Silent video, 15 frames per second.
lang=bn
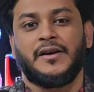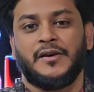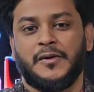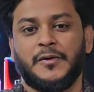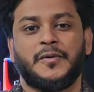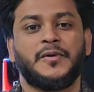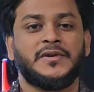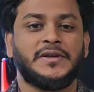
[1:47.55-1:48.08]

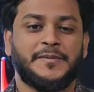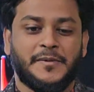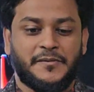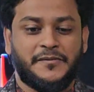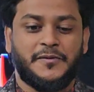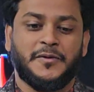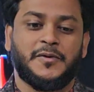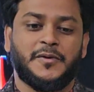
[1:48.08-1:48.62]
গ্লুকোজ এবং
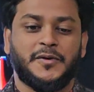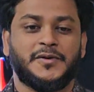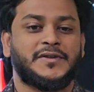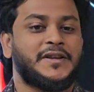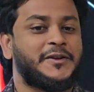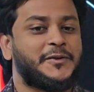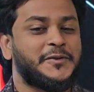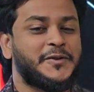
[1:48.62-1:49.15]
ফ্রুক্টোজ
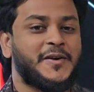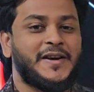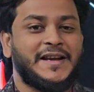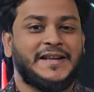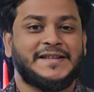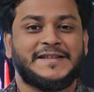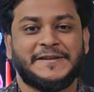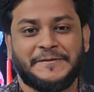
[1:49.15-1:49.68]
দুজনই
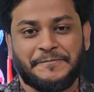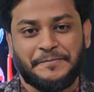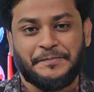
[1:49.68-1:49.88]
আছে